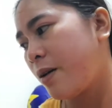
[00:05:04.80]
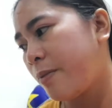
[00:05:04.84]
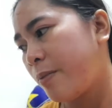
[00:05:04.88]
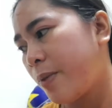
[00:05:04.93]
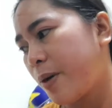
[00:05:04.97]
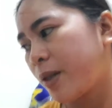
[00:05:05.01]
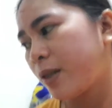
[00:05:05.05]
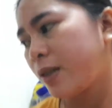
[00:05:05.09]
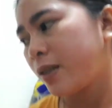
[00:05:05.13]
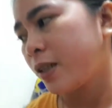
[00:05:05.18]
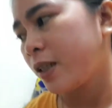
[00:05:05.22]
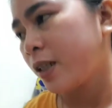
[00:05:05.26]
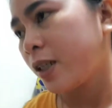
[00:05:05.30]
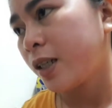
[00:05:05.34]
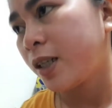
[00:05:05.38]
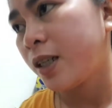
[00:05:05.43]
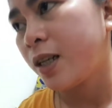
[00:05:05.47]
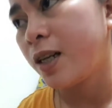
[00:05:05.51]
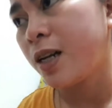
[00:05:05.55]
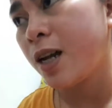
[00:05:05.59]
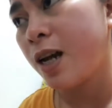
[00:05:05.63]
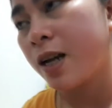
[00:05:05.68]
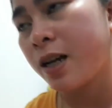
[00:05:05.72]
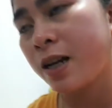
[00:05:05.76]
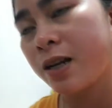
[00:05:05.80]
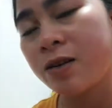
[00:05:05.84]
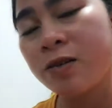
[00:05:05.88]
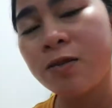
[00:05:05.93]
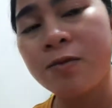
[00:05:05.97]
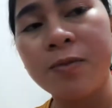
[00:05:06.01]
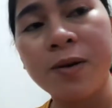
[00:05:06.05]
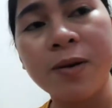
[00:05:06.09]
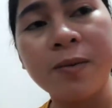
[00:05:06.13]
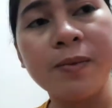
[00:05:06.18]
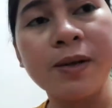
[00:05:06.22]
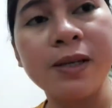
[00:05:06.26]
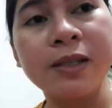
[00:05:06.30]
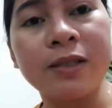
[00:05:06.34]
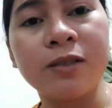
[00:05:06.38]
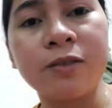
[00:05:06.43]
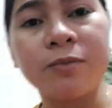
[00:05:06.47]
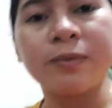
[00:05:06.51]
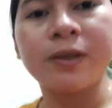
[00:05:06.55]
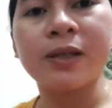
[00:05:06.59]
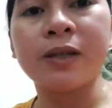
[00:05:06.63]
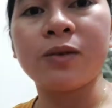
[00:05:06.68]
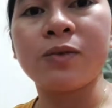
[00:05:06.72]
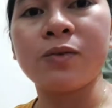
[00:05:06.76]
pag hindi ka na laging lumabas o
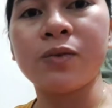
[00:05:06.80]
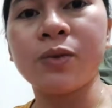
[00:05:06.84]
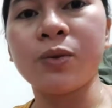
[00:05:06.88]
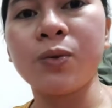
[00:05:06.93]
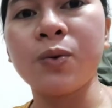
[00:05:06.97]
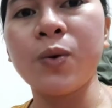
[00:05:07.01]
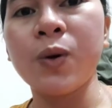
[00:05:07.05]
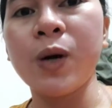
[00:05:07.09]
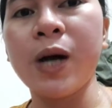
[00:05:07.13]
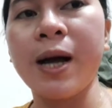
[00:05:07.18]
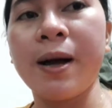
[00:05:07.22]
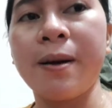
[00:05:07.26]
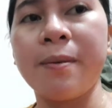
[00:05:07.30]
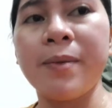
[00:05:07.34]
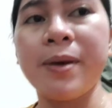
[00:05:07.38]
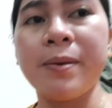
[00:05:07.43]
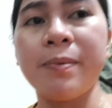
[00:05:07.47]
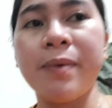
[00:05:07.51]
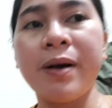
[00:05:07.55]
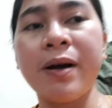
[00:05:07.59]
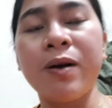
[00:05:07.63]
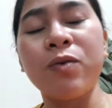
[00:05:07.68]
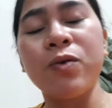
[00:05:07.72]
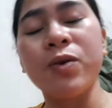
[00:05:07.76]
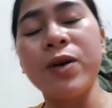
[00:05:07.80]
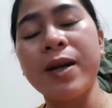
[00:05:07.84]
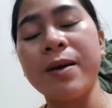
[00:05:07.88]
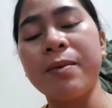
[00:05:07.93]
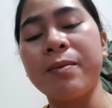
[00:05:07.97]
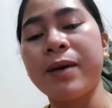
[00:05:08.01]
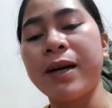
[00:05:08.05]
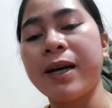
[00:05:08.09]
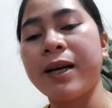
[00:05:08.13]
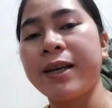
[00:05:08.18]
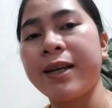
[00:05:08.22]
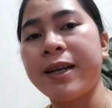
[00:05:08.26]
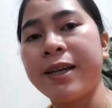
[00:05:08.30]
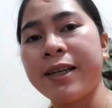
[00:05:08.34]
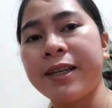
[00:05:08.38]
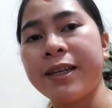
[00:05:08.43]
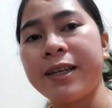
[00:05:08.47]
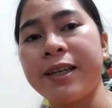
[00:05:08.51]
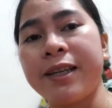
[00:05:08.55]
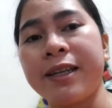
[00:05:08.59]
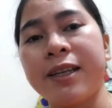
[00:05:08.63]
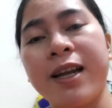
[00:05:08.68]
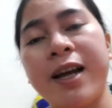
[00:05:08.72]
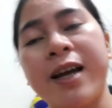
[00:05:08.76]
magluto ka, may pang ulam ka na
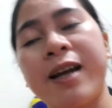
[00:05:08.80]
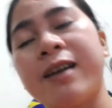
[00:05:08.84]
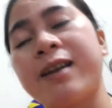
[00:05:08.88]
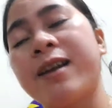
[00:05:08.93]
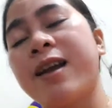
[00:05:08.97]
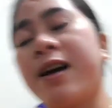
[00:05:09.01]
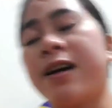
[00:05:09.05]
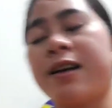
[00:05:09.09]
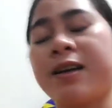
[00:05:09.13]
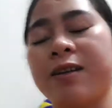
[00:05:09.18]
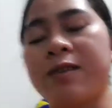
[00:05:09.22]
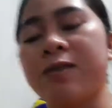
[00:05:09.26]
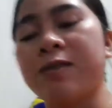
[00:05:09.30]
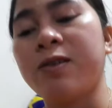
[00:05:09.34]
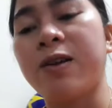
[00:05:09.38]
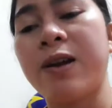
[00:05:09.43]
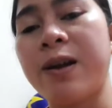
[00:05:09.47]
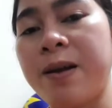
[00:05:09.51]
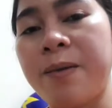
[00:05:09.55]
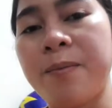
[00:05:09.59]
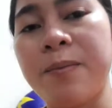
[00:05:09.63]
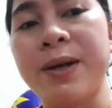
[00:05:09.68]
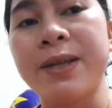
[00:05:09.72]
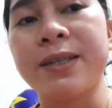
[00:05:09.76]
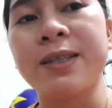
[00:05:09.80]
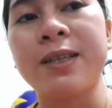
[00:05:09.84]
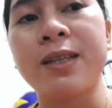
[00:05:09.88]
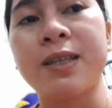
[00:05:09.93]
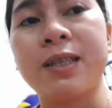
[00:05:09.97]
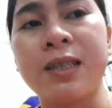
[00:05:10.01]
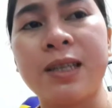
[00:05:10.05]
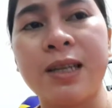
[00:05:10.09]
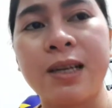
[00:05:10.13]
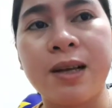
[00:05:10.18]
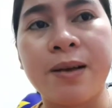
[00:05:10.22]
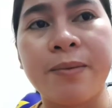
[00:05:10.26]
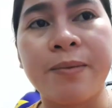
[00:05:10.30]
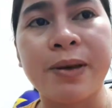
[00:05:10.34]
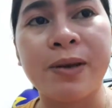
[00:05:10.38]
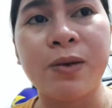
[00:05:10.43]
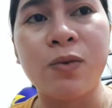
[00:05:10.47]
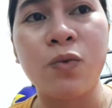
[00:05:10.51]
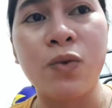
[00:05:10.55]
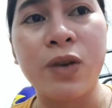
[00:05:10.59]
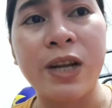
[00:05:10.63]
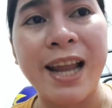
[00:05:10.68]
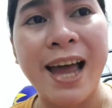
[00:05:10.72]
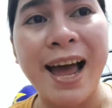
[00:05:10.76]
hindi na laging lalabas kasi nga may
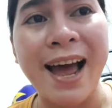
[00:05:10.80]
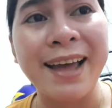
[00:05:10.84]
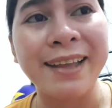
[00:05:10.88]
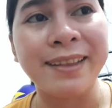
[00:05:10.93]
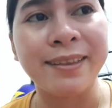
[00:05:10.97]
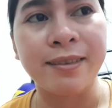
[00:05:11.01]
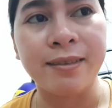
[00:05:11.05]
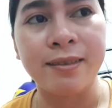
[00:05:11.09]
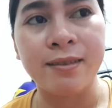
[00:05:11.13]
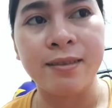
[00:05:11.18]
ulan.